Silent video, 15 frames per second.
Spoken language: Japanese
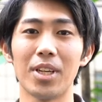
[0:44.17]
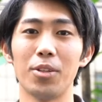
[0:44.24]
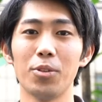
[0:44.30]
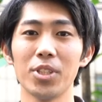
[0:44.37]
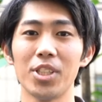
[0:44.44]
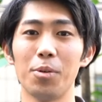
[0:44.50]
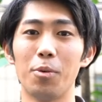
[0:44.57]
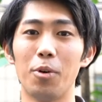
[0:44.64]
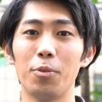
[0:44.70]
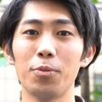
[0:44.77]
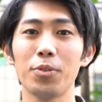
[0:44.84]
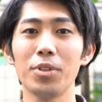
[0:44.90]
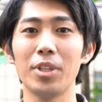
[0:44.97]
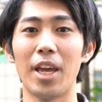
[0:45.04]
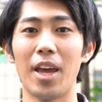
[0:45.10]
がどうしても
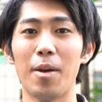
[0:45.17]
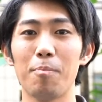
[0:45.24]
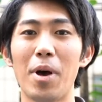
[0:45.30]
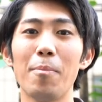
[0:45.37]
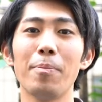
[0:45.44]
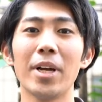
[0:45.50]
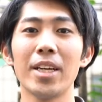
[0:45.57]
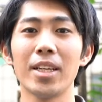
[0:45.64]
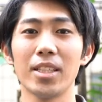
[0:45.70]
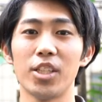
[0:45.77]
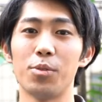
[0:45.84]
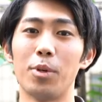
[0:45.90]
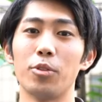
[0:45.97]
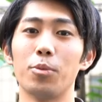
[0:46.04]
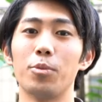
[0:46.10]
服でパンパンになっ
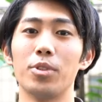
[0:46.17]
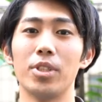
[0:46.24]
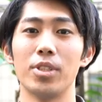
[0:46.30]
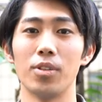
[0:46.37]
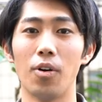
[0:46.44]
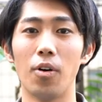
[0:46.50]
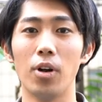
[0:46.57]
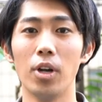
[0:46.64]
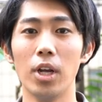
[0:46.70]
てしまうと思うんですよ